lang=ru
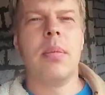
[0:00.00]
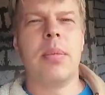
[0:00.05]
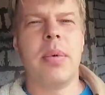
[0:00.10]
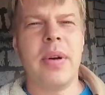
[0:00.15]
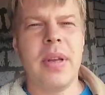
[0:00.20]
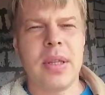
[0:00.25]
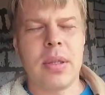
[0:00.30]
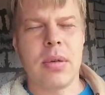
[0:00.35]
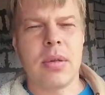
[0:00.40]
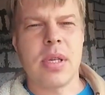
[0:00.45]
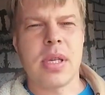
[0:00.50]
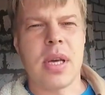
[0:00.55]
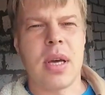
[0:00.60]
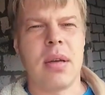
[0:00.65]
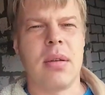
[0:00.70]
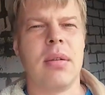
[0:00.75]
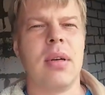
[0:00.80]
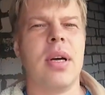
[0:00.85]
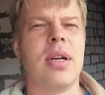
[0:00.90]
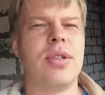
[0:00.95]
Привет,
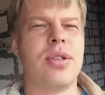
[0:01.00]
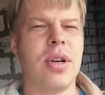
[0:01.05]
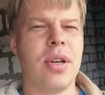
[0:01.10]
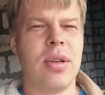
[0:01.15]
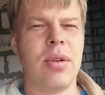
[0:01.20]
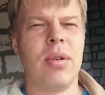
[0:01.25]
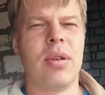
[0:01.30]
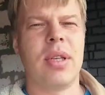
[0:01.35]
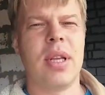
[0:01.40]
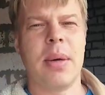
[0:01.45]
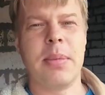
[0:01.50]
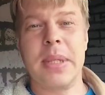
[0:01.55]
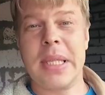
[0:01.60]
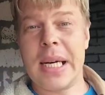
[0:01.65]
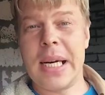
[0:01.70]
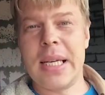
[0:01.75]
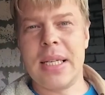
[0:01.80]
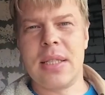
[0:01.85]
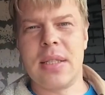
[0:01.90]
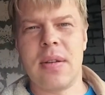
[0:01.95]
друзья! Очередной этап
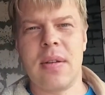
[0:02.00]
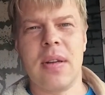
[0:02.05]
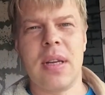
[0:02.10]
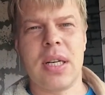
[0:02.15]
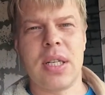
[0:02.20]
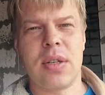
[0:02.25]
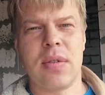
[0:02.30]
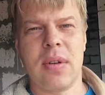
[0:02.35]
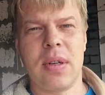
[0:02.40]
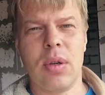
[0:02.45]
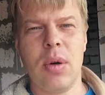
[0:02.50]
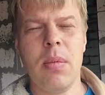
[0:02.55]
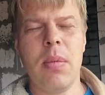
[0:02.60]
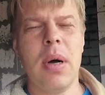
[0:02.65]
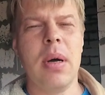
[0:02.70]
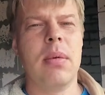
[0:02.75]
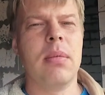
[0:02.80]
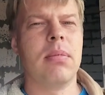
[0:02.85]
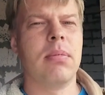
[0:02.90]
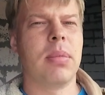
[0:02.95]
строительства нашего
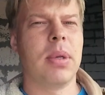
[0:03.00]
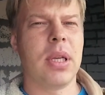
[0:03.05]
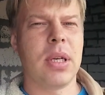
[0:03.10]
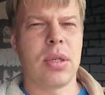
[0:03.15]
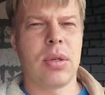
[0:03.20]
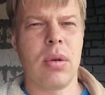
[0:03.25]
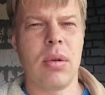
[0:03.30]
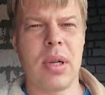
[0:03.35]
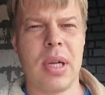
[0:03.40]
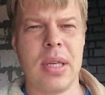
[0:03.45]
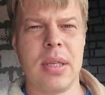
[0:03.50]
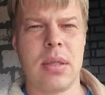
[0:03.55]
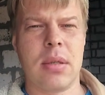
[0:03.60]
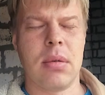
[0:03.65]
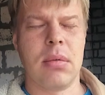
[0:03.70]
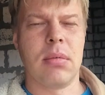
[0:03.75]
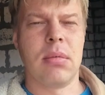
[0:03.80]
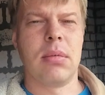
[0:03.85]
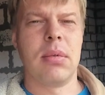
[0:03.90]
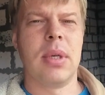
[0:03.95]
дома подошел к
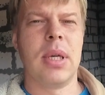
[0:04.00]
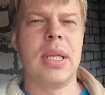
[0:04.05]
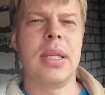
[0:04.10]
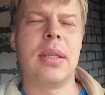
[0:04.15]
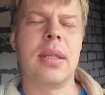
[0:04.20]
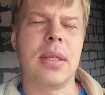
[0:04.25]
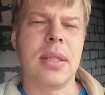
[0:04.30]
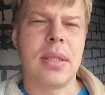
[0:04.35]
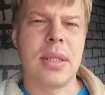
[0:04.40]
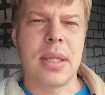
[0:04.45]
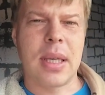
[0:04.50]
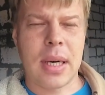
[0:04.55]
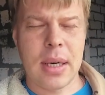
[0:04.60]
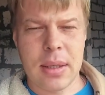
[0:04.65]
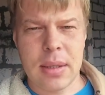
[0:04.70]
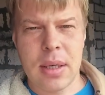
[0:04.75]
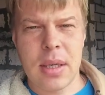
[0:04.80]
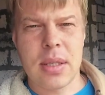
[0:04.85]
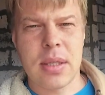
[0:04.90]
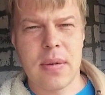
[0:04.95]
концу. Это
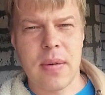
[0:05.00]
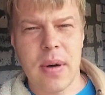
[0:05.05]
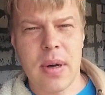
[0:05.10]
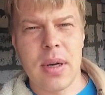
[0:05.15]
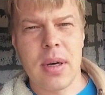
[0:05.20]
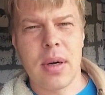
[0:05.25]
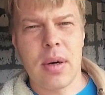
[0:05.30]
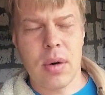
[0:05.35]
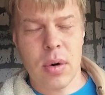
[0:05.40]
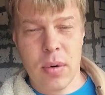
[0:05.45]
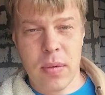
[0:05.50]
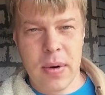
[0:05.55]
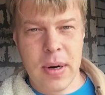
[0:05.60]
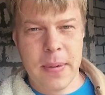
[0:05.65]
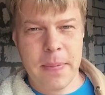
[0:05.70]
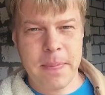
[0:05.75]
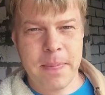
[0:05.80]
строительство кровли.